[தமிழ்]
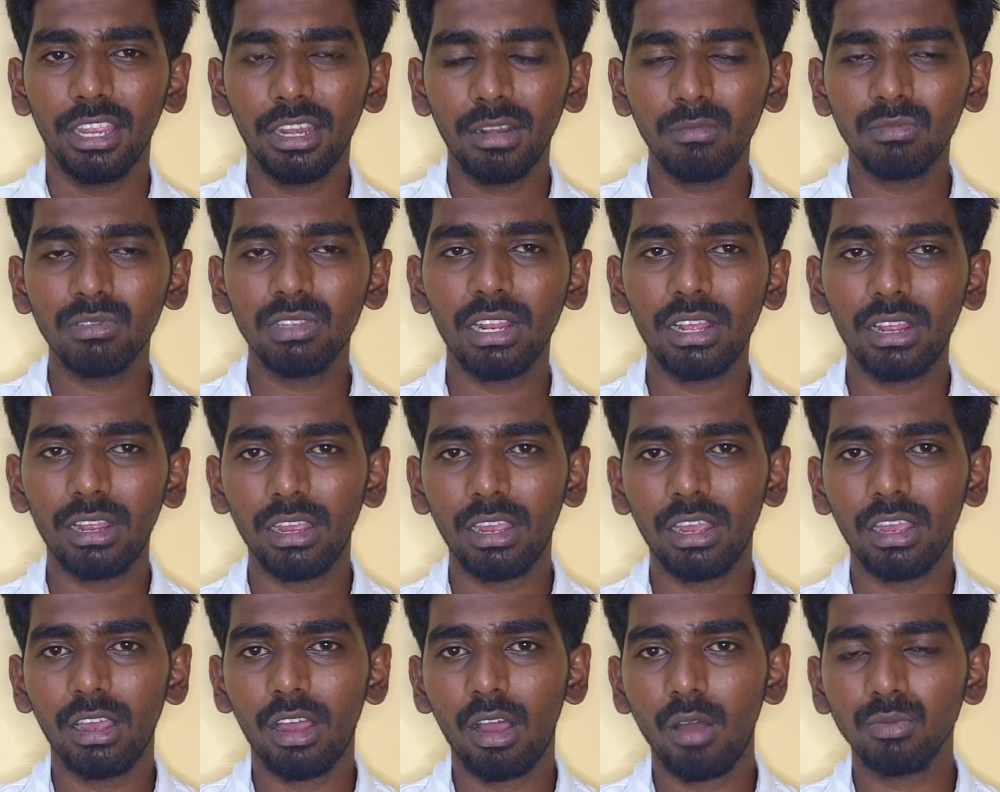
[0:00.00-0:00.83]
இன்னும் சில
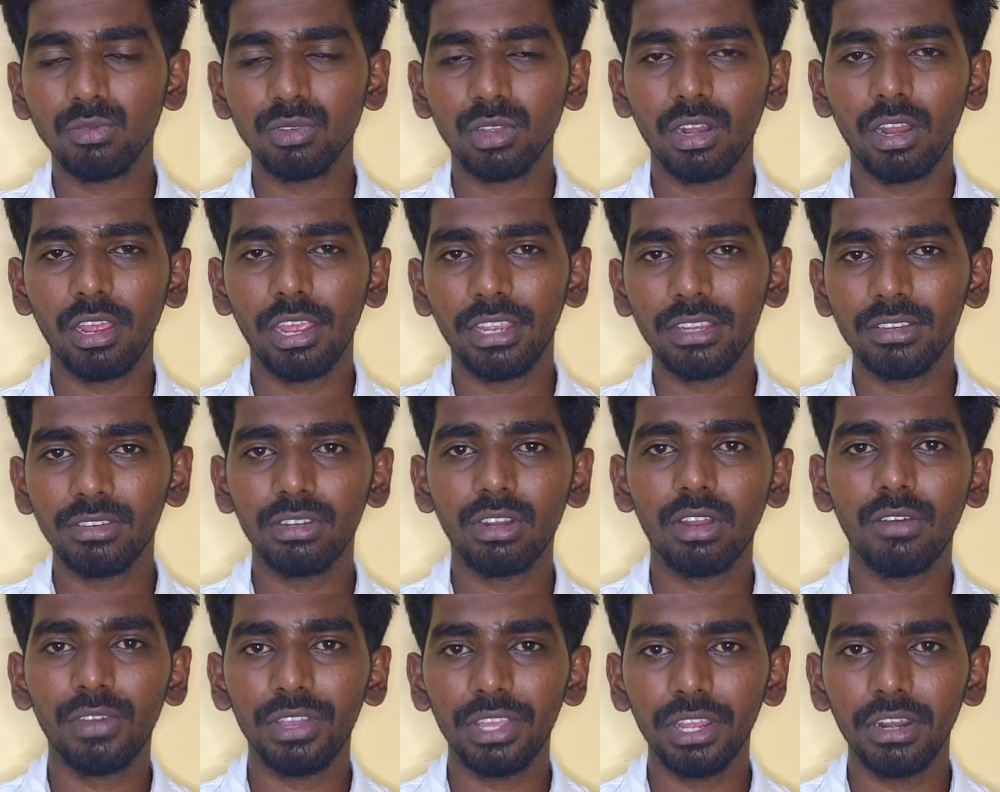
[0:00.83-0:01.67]
ஆப்ஷன்லாம்
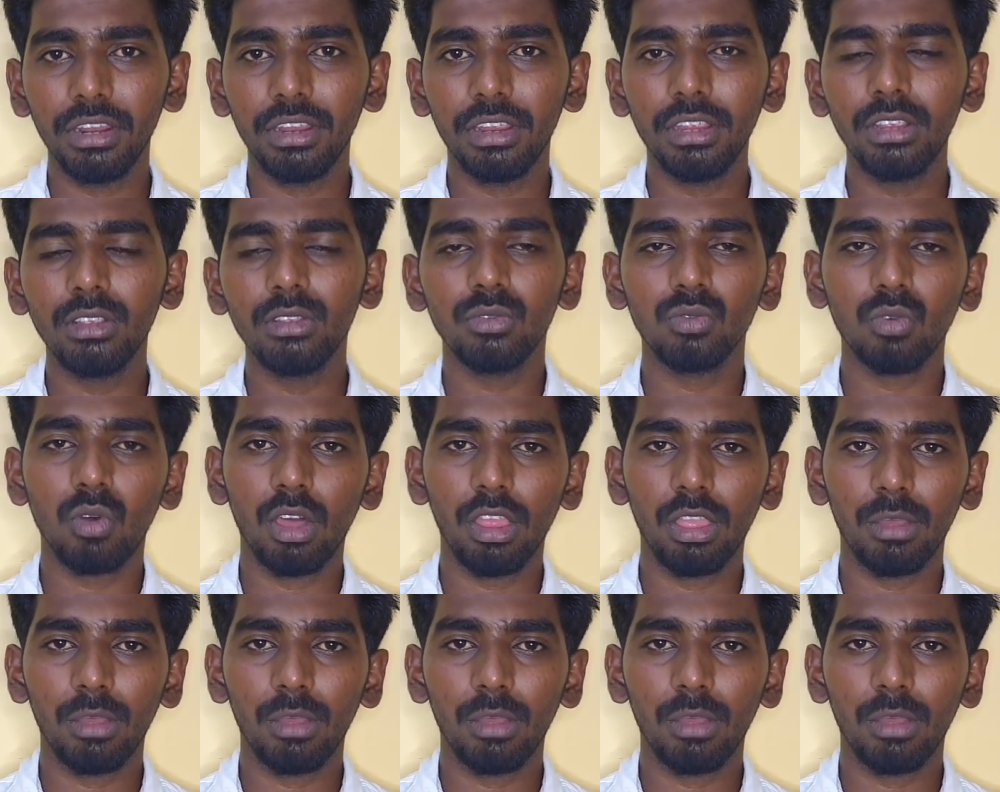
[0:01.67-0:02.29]
எக்ஸ்ட்ராவாக இருக்குது ஸோ